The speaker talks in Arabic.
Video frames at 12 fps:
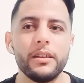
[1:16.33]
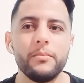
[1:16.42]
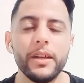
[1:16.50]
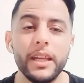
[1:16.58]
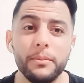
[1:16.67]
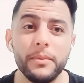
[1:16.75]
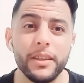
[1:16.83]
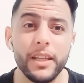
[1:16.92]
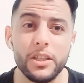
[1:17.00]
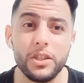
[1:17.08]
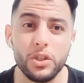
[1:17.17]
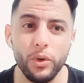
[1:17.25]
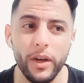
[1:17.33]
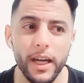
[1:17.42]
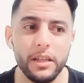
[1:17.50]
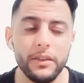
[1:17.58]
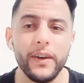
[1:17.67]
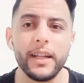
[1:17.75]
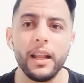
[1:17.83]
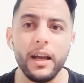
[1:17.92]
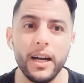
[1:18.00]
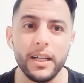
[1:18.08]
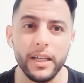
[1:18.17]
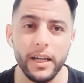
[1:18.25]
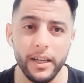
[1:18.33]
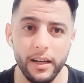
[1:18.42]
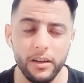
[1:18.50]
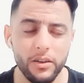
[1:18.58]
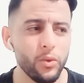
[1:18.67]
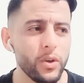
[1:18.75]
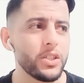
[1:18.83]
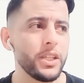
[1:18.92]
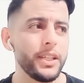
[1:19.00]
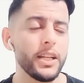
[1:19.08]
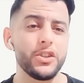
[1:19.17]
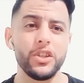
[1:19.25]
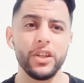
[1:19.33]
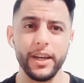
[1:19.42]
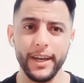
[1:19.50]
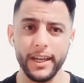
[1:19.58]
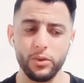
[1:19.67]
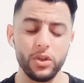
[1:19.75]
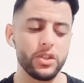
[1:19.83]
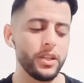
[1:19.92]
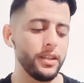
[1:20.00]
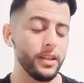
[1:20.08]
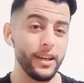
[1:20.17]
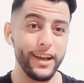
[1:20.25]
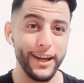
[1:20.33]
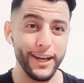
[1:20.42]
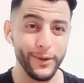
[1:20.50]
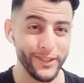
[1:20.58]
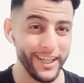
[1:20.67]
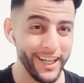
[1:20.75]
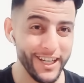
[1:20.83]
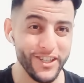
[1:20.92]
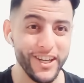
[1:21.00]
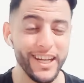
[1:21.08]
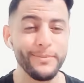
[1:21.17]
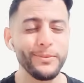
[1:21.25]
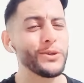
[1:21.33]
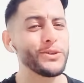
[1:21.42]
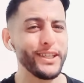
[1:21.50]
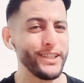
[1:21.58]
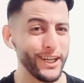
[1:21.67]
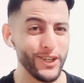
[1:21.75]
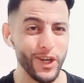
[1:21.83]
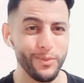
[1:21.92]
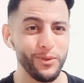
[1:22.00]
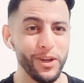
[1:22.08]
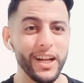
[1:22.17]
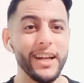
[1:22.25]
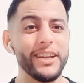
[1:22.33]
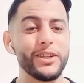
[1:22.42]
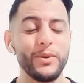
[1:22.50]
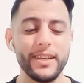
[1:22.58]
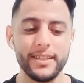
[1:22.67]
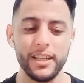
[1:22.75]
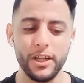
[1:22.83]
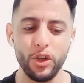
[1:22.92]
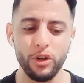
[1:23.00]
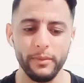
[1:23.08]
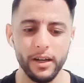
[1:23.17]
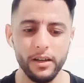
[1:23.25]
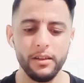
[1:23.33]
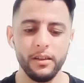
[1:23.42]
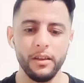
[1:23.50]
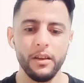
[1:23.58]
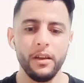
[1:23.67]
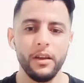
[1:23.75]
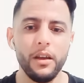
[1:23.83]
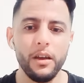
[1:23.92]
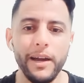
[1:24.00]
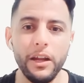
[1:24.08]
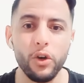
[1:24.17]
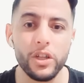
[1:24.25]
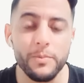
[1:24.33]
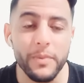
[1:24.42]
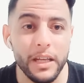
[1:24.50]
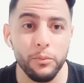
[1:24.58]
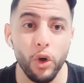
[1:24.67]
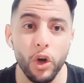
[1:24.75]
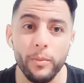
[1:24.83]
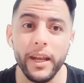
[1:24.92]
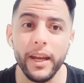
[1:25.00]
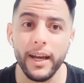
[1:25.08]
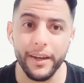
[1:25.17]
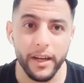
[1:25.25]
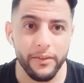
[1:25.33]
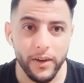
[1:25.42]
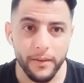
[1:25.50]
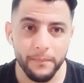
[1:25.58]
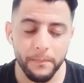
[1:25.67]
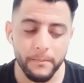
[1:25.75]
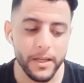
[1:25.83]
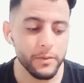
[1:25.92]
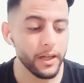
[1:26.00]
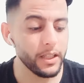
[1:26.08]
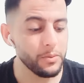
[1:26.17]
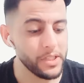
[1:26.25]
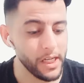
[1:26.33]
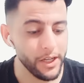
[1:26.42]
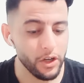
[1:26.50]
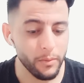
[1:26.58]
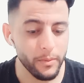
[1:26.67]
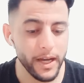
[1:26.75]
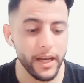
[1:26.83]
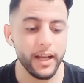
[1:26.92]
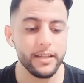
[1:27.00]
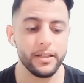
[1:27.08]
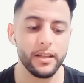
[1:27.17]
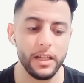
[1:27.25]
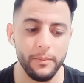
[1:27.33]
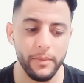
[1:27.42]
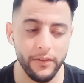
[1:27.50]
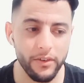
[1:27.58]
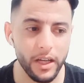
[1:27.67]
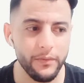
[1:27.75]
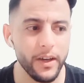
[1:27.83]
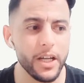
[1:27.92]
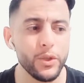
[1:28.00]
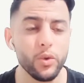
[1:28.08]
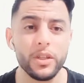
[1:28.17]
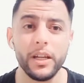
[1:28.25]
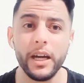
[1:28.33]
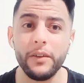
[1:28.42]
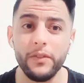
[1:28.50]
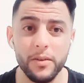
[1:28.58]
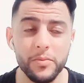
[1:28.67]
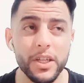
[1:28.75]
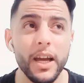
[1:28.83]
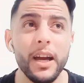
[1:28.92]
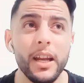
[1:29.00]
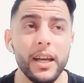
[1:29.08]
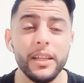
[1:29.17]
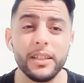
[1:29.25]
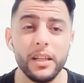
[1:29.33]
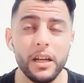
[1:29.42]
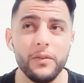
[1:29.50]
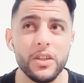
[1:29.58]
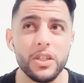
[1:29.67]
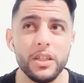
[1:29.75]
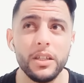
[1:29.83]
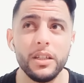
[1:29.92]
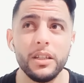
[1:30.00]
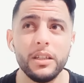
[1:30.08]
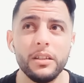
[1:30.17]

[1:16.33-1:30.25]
مريم ضد سعاد في هاد القضايا وهادشي ديال الشكايات وهادشي خليو وتي على جنب كلشي هادشي غنجاوب عليك انا تواصلت اليوم مع الاخت مريم بحكم انا كنعرفها باش ما نكذبش عليكم انا كانت كطلع معايا في لايفات وكنت كنعرفها من شحال هذيك كنعرفها شي